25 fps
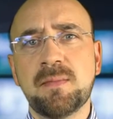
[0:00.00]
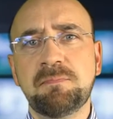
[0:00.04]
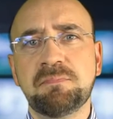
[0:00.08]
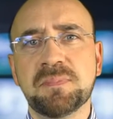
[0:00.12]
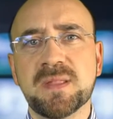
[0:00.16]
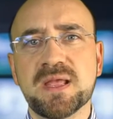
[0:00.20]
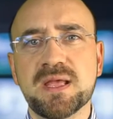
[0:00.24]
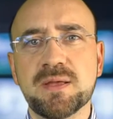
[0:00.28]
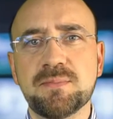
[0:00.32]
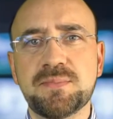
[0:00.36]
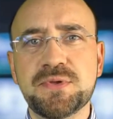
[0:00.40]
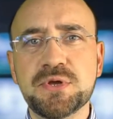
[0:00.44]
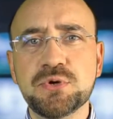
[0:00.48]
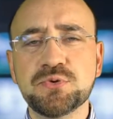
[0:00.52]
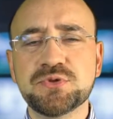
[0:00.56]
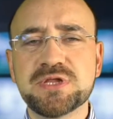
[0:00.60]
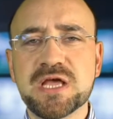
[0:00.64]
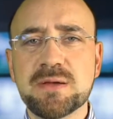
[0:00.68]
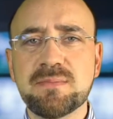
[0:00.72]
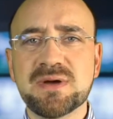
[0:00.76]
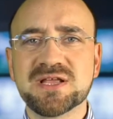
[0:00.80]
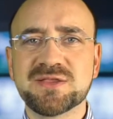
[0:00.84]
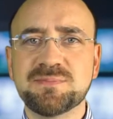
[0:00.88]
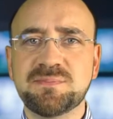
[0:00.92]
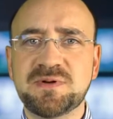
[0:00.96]
e, był
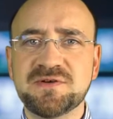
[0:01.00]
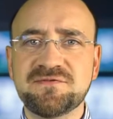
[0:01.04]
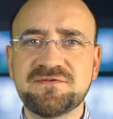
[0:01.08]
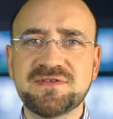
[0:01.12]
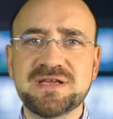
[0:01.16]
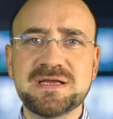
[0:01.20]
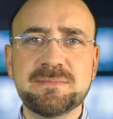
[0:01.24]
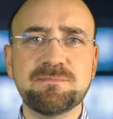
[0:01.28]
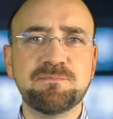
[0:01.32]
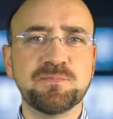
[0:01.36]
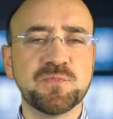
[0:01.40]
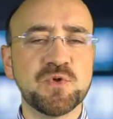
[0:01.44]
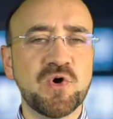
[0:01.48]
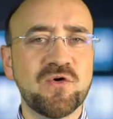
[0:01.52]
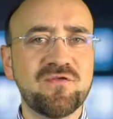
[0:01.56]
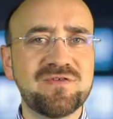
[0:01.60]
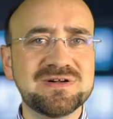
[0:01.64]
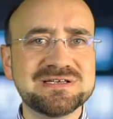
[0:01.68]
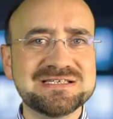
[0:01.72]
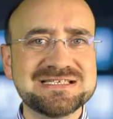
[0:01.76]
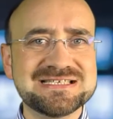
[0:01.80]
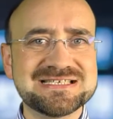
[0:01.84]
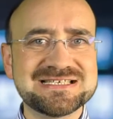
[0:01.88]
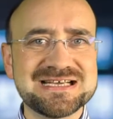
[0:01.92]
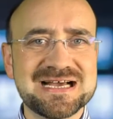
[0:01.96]
temat pewnej
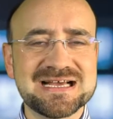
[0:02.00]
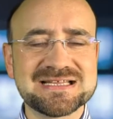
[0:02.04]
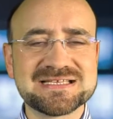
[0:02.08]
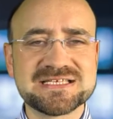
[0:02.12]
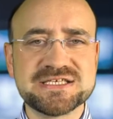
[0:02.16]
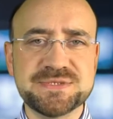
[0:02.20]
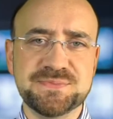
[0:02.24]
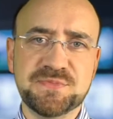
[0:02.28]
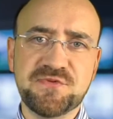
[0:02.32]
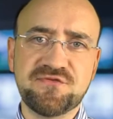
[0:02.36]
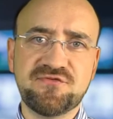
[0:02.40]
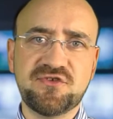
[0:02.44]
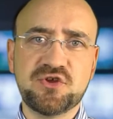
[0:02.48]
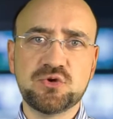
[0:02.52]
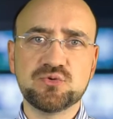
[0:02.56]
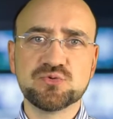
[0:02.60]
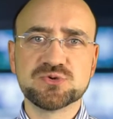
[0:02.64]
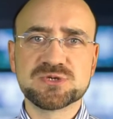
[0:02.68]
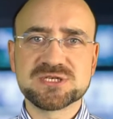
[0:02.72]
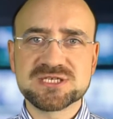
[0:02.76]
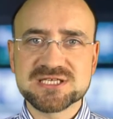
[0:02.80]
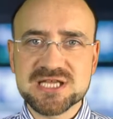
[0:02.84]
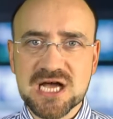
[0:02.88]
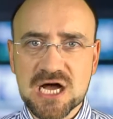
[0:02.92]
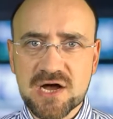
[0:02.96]
nowelizacji, pewnej
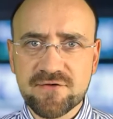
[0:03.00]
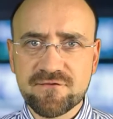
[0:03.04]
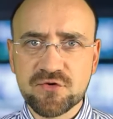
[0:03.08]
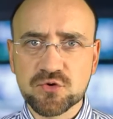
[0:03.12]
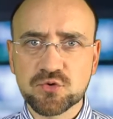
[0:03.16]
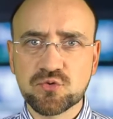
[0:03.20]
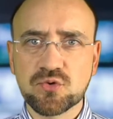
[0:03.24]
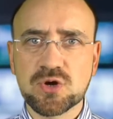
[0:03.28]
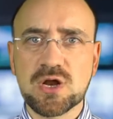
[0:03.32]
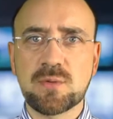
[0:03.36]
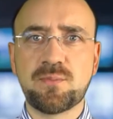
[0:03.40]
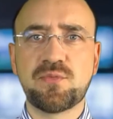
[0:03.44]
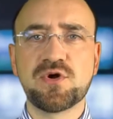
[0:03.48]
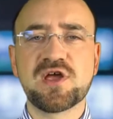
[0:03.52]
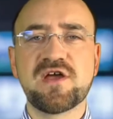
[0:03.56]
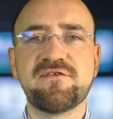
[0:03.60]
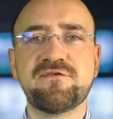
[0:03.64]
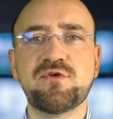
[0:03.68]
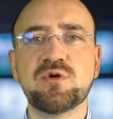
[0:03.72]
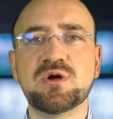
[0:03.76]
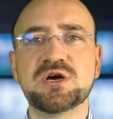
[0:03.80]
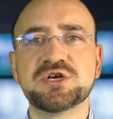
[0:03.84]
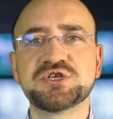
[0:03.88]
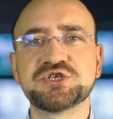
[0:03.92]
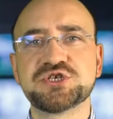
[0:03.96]
ustawy, która
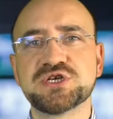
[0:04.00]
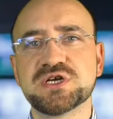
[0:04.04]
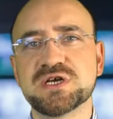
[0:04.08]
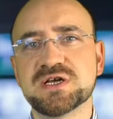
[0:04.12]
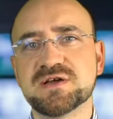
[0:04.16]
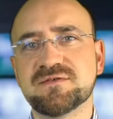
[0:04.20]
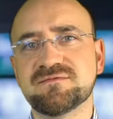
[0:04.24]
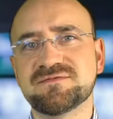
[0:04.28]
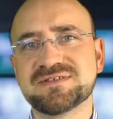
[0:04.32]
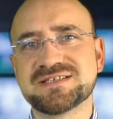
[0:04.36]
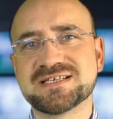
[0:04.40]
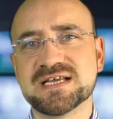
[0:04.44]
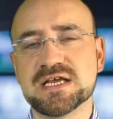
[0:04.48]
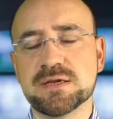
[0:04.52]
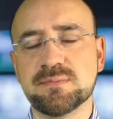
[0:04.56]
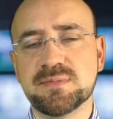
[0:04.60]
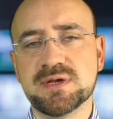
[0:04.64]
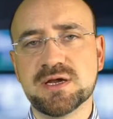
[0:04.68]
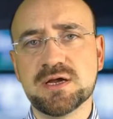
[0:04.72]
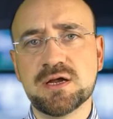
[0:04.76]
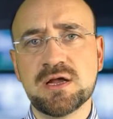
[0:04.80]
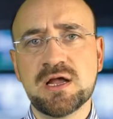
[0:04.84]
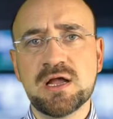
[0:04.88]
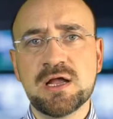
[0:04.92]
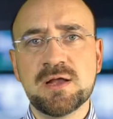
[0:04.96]
pojawiła się w
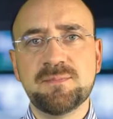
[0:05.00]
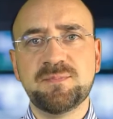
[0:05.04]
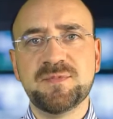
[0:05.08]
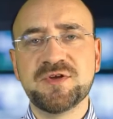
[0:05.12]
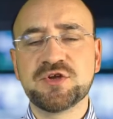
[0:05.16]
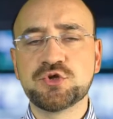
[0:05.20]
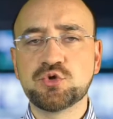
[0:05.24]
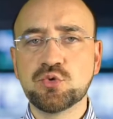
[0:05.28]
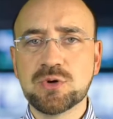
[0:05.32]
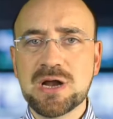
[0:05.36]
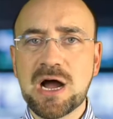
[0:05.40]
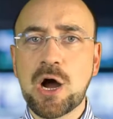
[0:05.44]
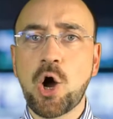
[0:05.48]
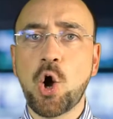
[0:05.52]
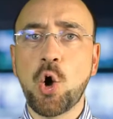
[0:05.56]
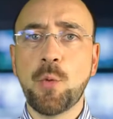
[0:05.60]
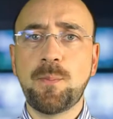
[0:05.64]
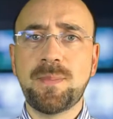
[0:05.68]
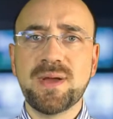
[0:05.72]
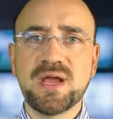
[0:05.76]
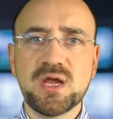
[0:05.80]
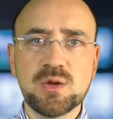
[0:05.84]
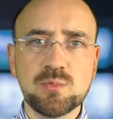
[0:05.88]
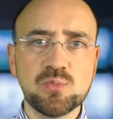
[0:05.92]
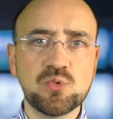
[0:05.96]
Sejmie i która
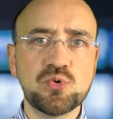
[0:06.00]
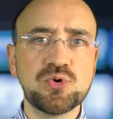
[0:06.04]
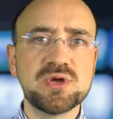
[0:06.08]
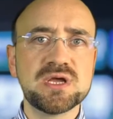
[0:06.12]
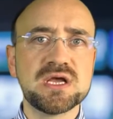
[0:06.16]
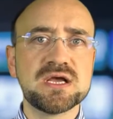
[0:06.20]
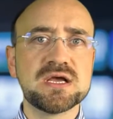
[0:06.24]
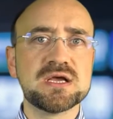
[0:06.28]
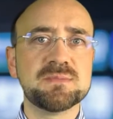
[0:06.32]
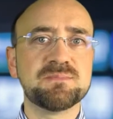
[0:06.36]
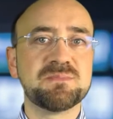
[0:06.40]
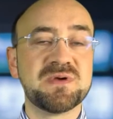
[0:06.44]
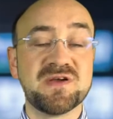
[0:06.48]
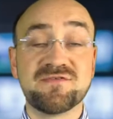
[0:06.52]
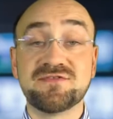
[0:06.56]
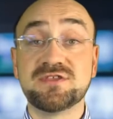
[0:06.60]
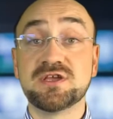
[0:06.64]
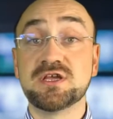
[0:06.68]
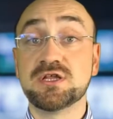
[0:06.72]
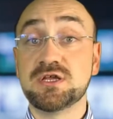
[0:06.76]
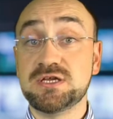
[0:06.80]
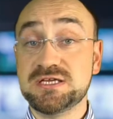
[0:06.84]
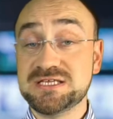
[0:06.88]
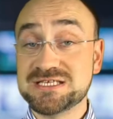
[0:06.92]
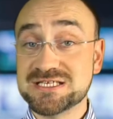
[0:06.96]
obejmuje
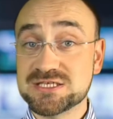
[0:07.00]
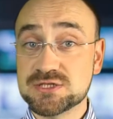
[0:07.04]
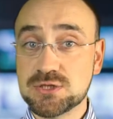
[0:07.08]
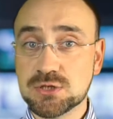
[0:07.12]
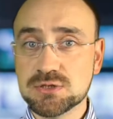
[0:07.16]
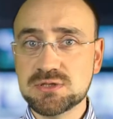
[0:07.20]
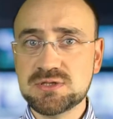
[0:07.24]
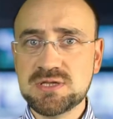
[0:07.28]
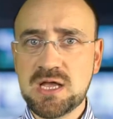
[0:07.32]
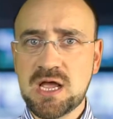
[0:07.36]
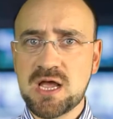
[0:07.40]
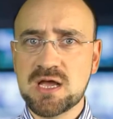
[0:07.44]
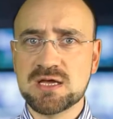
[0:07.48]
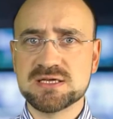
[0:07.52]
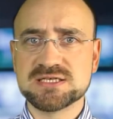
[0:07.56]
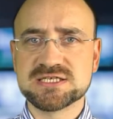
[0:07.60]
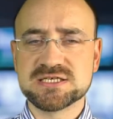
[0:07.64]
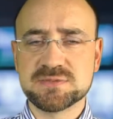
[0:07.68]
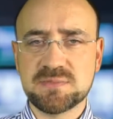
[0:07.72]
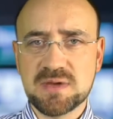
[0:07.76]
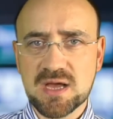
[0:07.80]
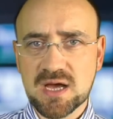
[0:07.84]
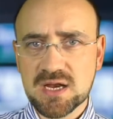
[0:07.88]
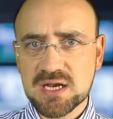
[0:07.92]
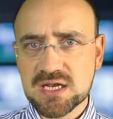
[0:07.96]
pewne istotne
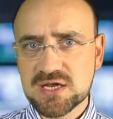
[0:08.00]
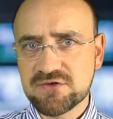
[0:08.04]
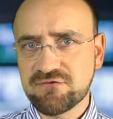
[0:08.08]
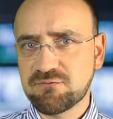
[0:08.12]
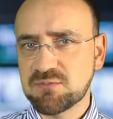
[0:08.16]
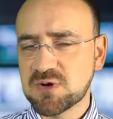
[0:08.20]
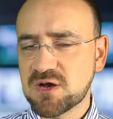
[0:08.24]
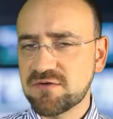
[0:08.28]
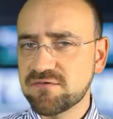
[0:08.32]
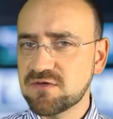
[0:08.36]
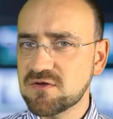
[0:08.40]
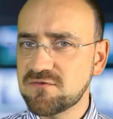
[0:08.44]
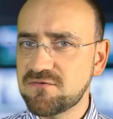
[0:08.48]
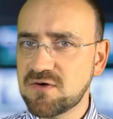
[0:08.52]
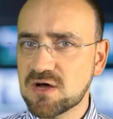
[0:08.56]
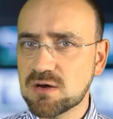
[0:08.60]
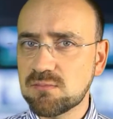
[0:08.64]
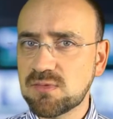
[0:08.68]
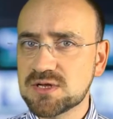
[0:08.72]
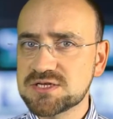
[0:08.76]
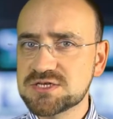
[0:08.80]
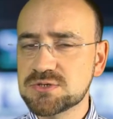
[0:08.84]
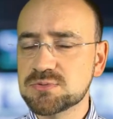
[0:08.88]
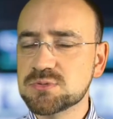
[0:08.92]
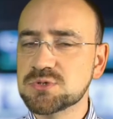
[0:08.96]
zmiany w prawie
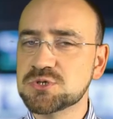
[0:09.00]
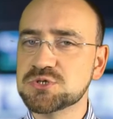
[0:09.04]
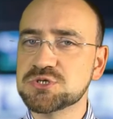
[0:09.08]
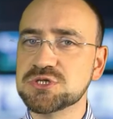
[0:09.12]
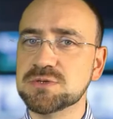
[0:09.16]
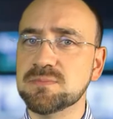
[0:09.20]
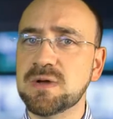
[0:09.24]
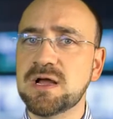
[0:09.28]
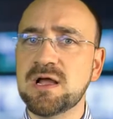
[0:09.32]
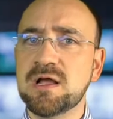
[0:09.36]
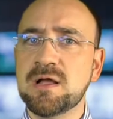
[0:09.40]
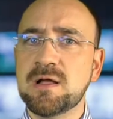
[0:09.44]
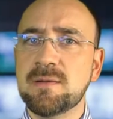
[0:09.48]
farmaceutycznym.